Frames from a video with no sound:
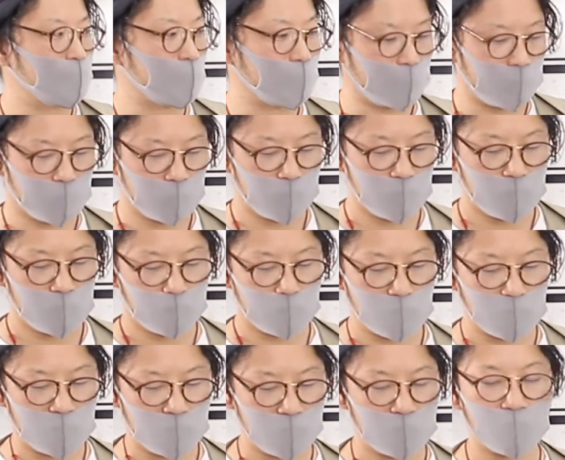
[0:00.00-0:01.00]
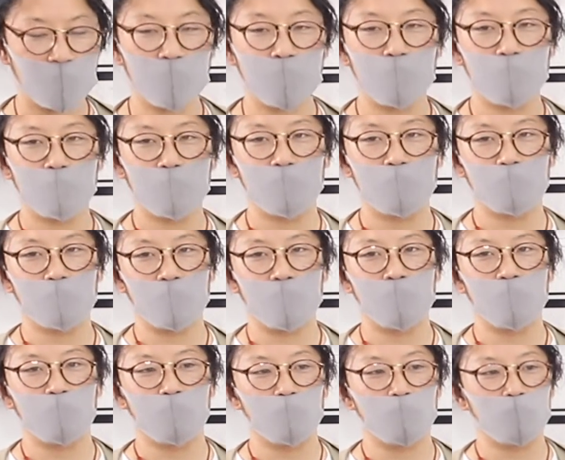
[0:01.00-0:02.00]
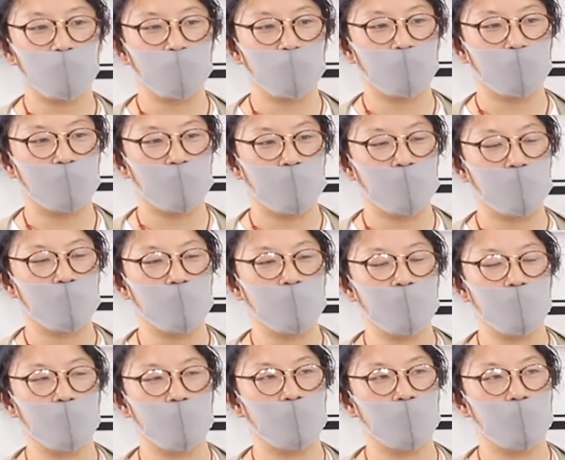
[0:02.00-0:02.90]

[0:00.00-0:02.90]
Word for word: はいまあ、馬力がある程度ないとちょっと切れないんで、